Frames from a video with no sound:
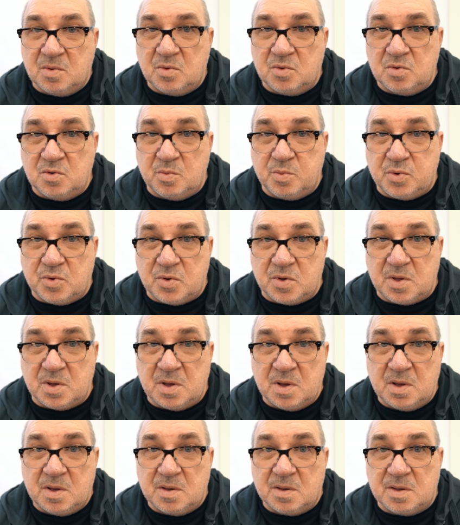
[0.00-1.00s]
У него просто
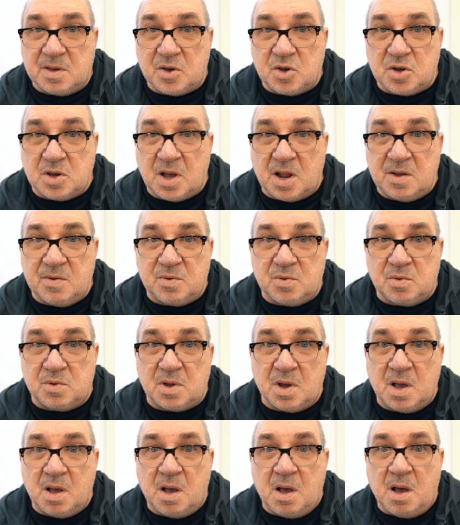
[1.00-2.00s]
зашкаливает. Он
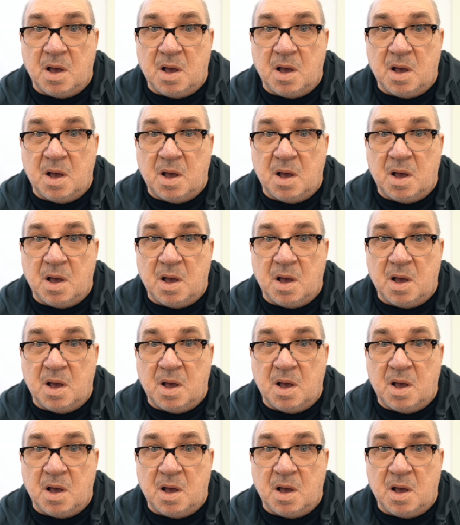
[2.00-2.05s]
так